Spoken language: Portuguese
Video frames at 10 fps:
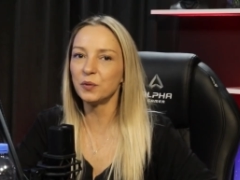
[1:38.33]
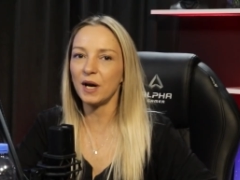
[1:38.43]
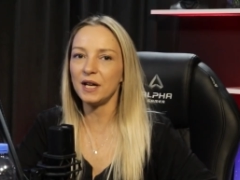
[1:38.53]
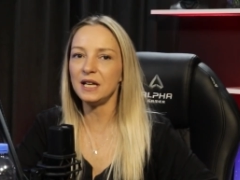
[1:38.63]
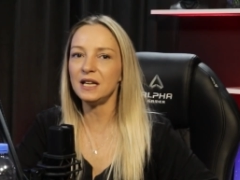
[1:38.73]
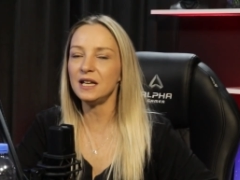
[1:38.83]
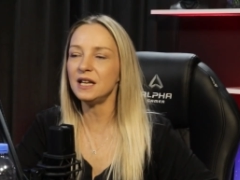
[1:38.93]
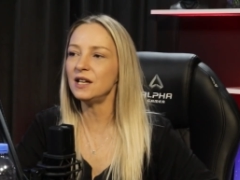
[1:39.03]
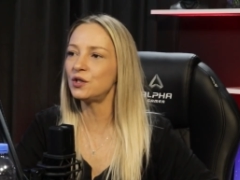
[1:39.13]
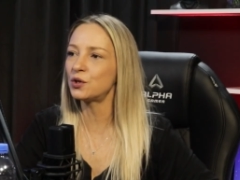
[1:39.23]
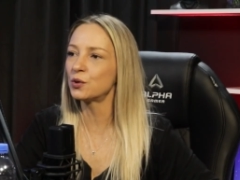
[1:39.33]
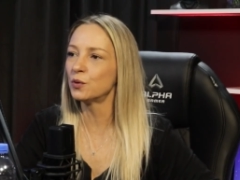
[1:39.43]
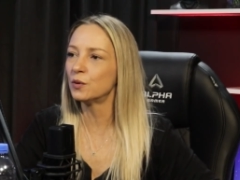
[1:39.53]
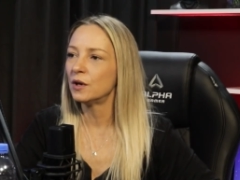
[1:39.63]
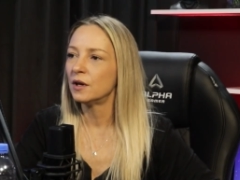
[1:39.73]
aí
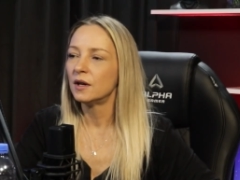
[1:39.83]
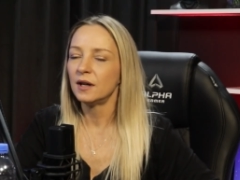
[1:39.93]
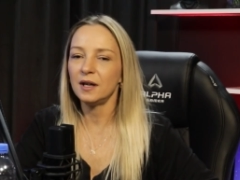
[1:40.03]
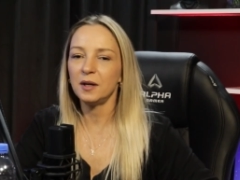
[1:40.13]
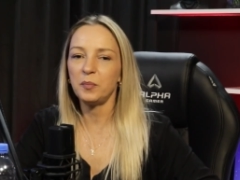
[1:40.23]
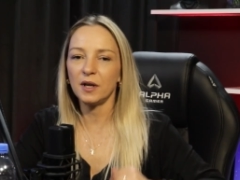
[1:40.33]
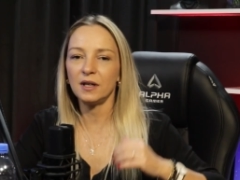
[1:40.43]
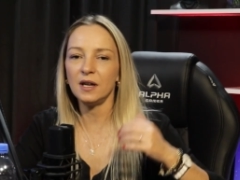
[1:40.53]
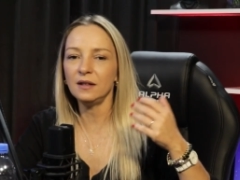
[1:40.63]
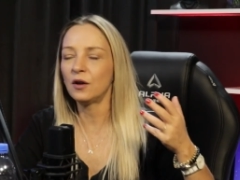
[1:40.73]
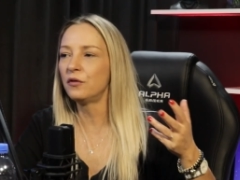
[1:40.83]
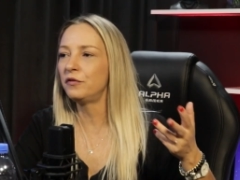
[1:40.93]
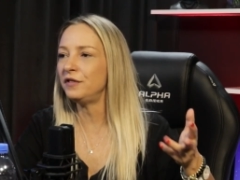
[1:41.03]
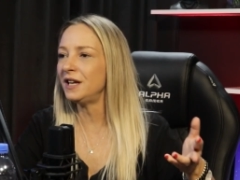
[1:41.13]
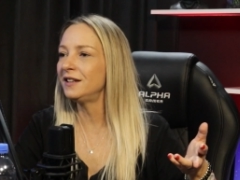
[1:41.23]
isso, é, para quem tá
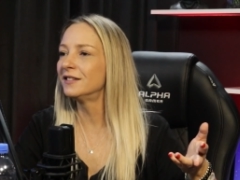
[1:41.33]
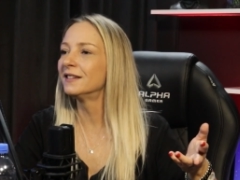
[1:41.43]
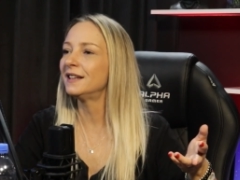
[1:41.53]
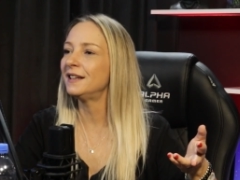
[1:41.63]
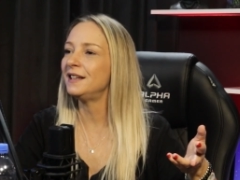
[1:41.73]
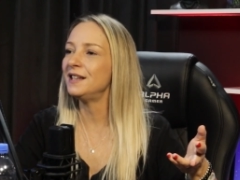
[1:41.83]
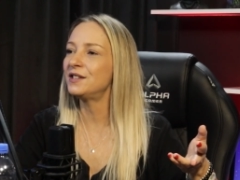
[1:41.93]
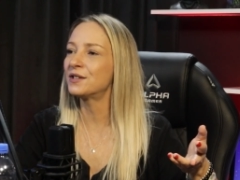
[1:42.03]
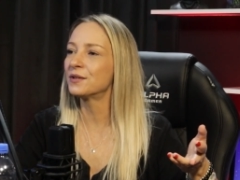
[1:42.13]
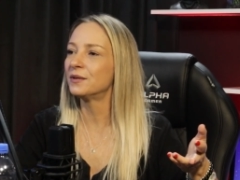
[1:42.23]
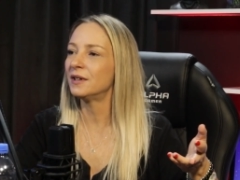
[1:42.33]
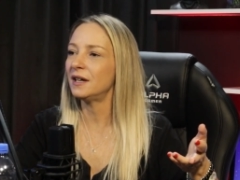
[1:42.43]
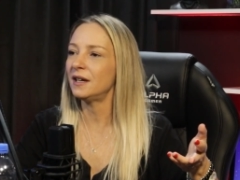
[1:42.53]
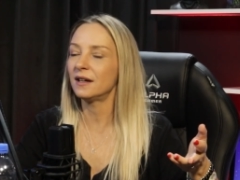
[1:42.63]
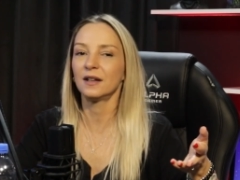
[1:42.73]
ouvindo, né, isso
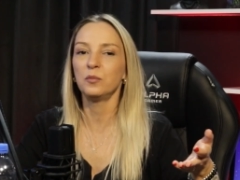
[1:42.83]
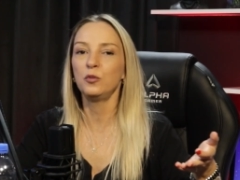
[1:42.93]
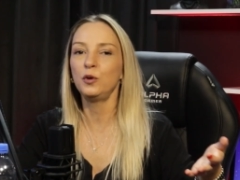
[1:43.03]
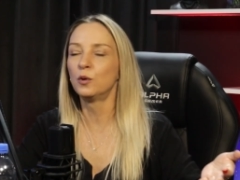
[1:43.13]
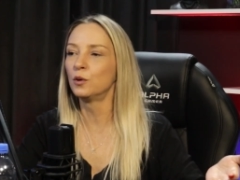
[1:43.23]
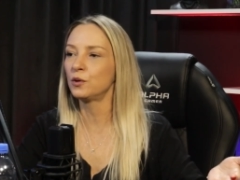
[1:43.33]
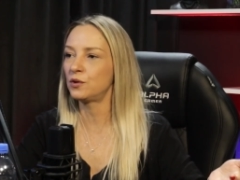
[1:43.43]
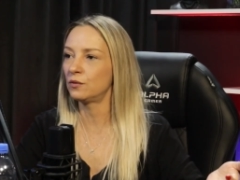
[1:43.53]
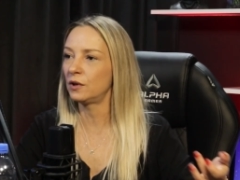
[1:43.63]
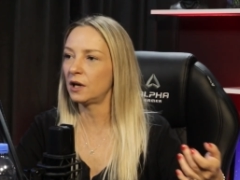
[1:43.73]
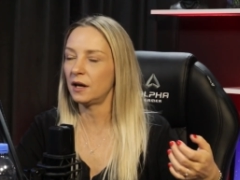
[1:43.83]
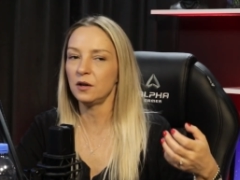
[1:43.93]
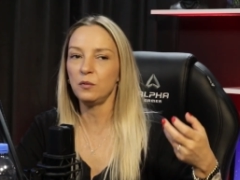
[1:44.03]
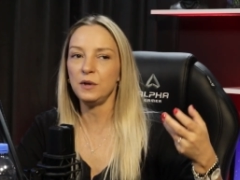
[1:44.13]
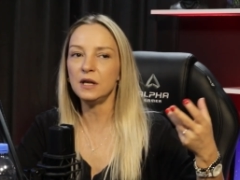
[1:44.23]
é, é glamuroso. O cara
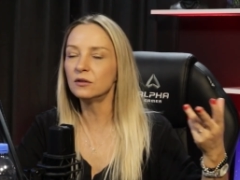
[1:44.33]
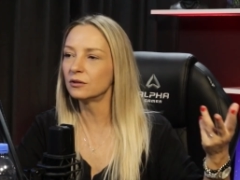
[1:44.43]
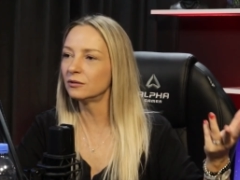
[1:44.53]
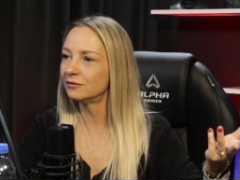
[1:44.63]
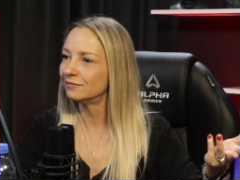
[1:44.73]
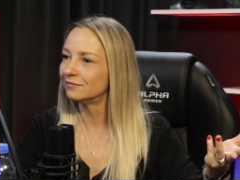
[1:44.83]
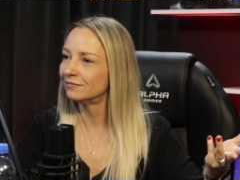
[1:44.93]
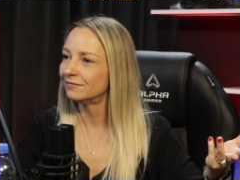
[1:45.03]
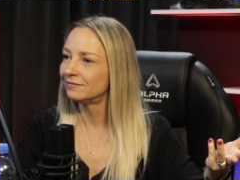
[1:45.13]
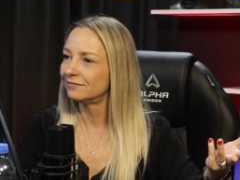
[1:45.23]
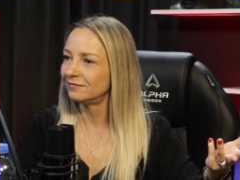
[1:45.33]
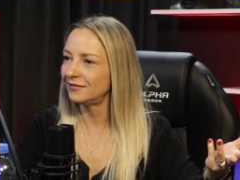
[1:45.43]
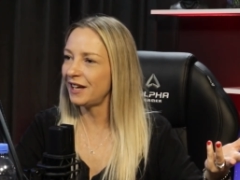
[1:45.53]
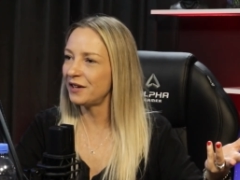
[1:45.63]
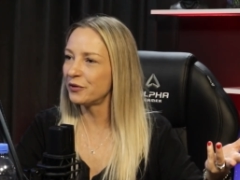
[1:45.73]
é um ídolo
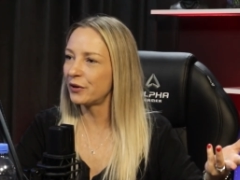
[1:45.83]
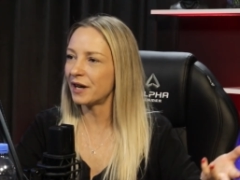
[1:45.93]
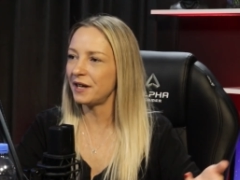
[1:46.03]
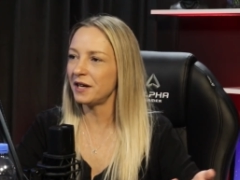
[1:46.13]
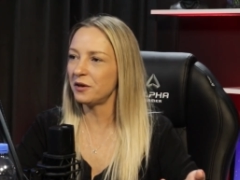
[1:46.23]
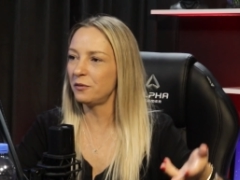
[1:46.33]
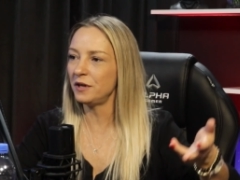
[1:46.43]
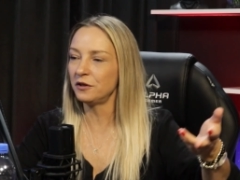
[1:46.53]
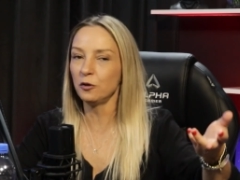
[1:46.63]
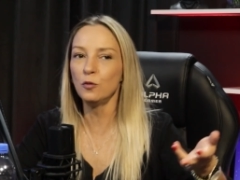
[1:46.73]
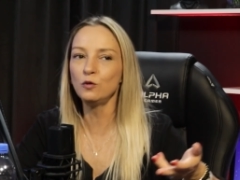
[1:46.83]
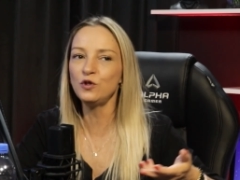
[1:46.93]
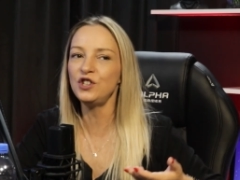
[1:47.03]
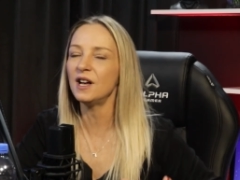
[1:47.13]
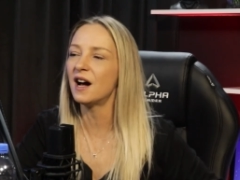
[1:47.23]
né? O cara é o cara um ídolo tem,
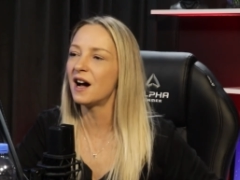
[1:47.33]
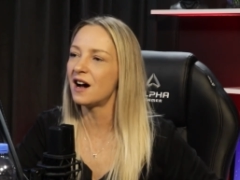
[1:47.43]
mundial.